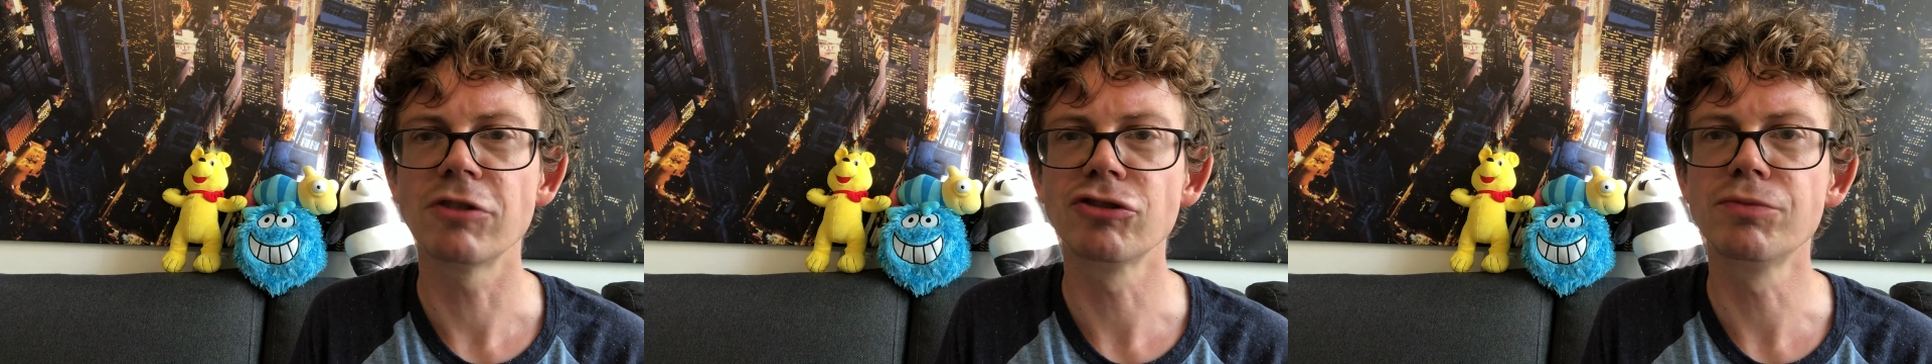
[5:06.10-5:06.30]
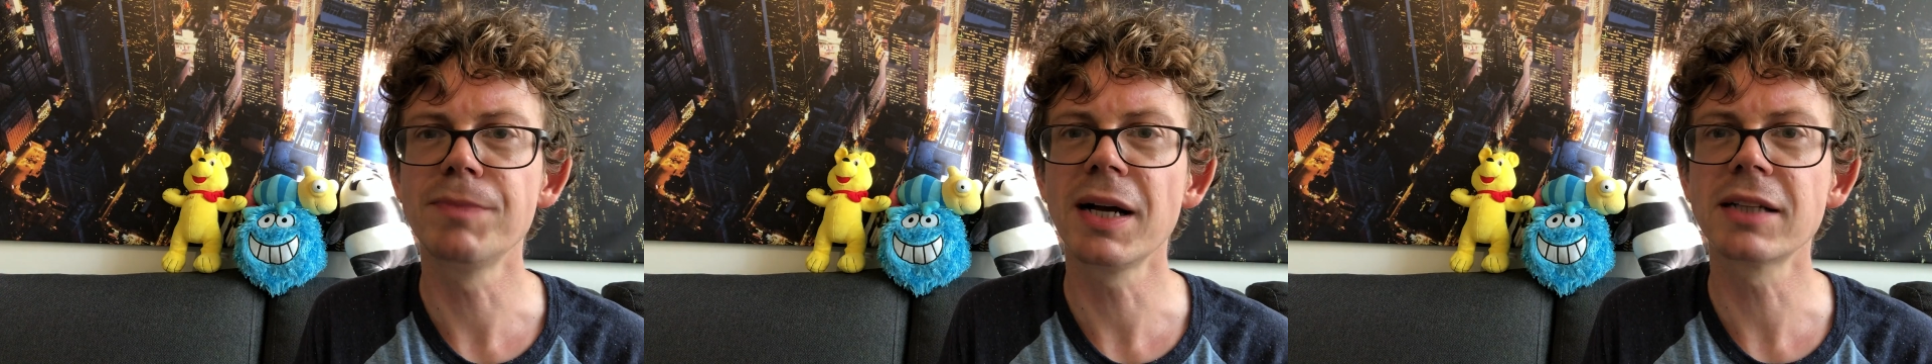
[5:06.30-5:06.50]

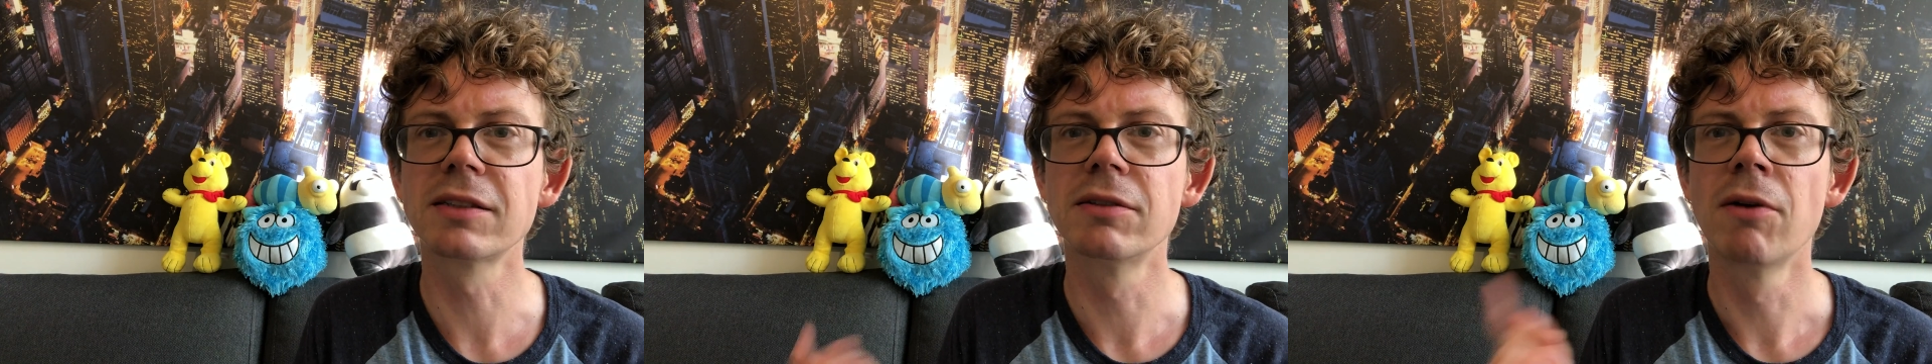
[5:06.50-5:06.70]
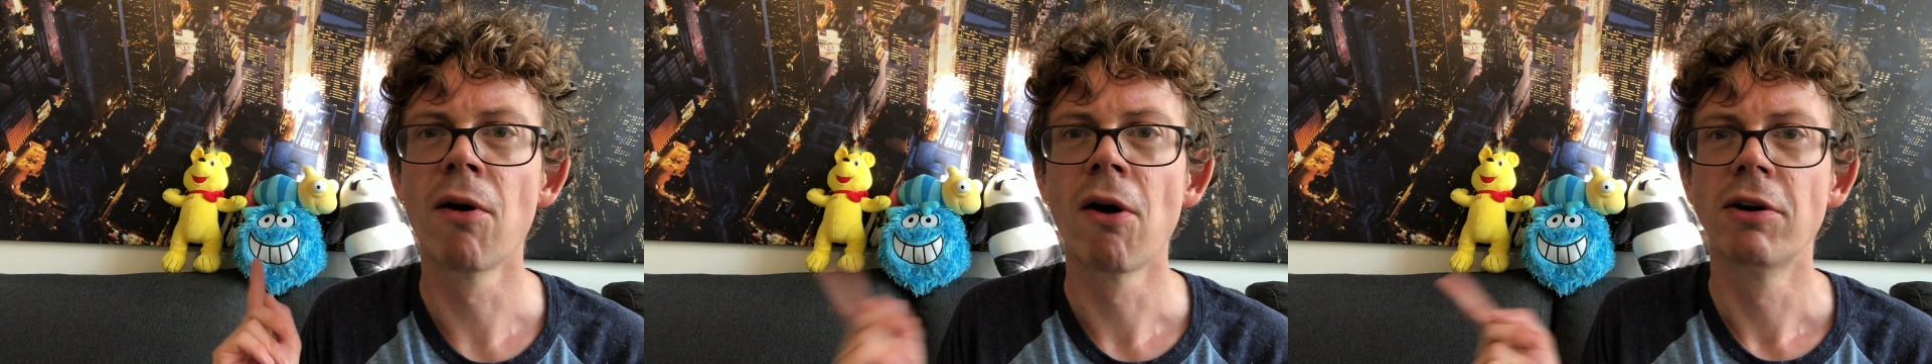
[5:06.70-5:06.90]
schmeckt
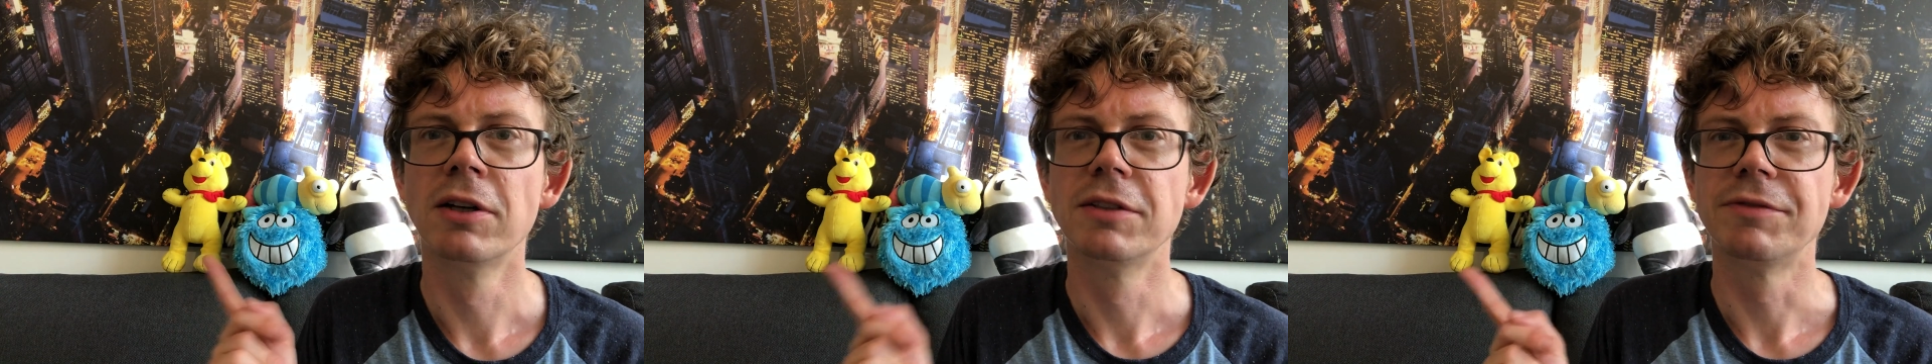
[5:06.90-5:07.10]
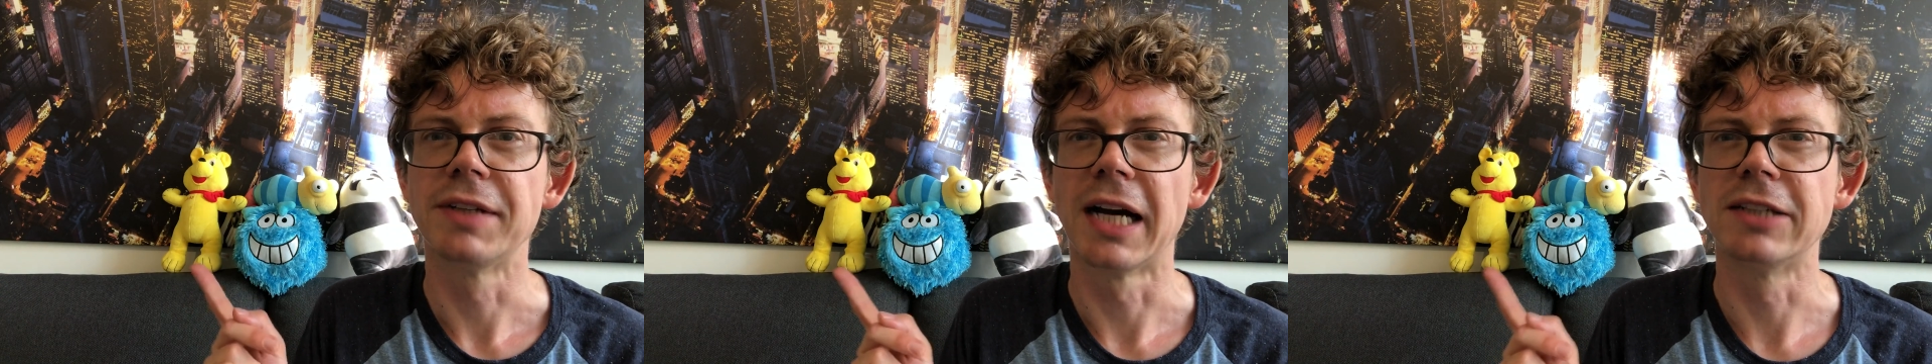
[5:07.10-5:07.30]

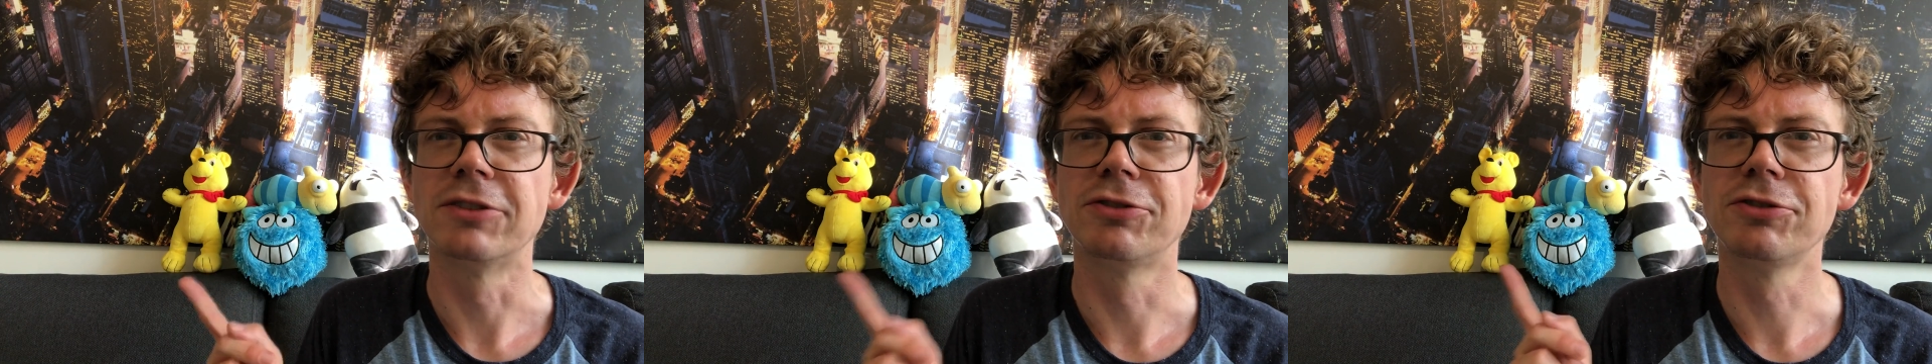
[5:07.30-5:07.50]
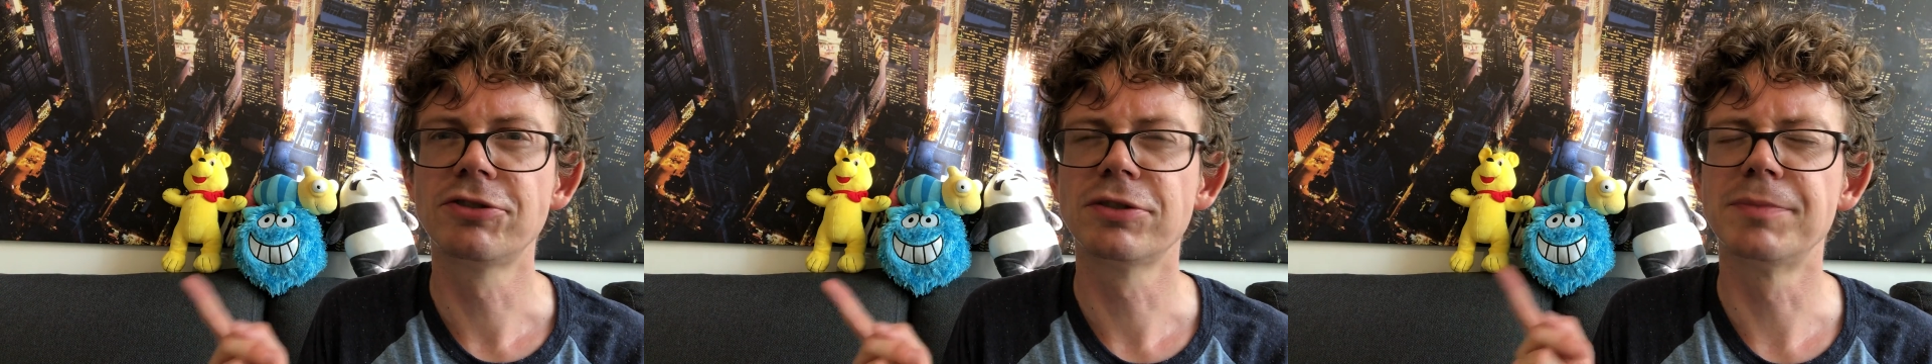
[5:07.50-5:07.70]
wie eine
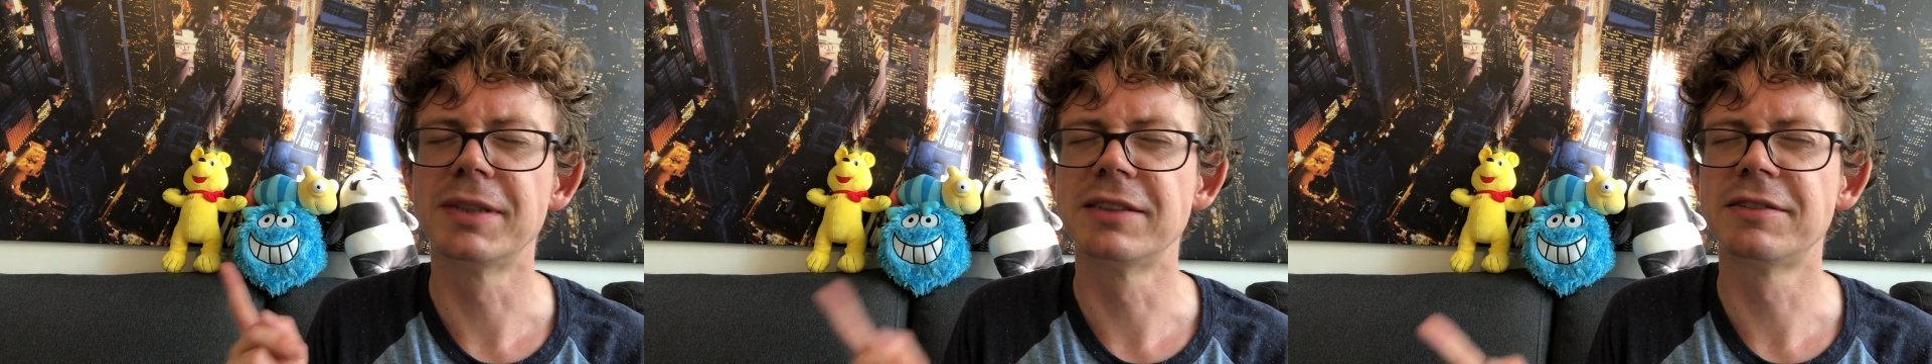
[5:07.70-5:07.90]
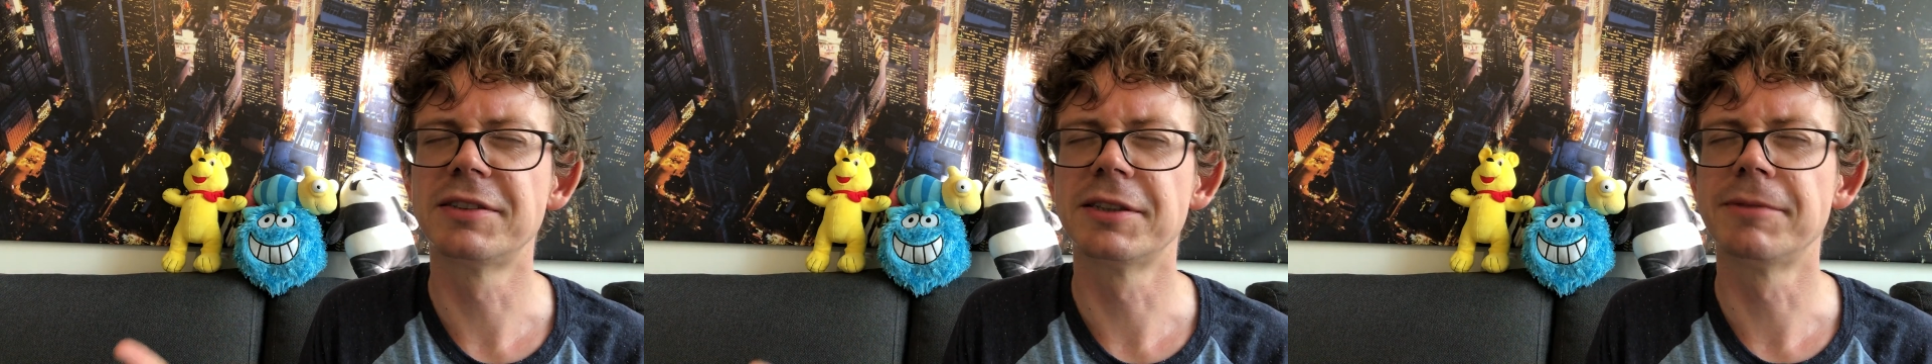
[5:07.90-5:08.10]
süße
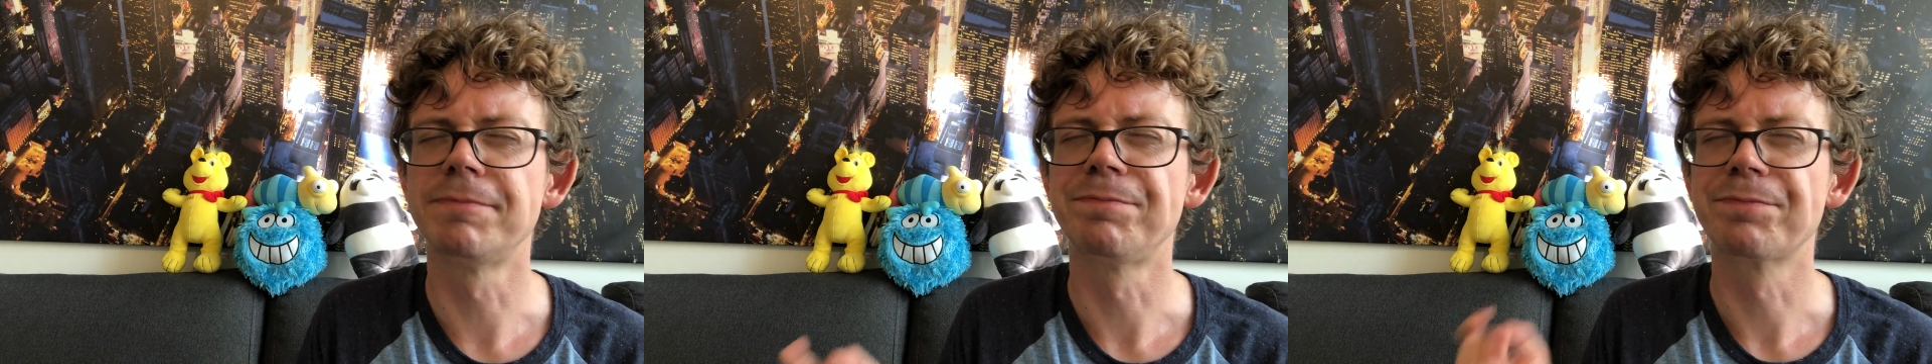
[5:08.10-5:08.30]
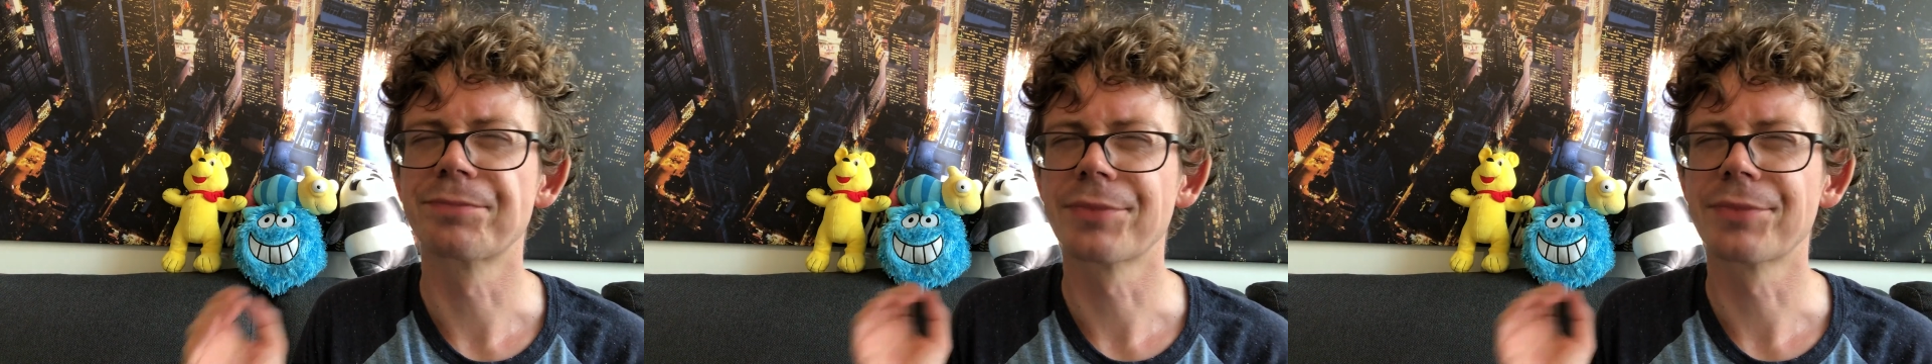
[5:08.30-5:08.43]
Minze.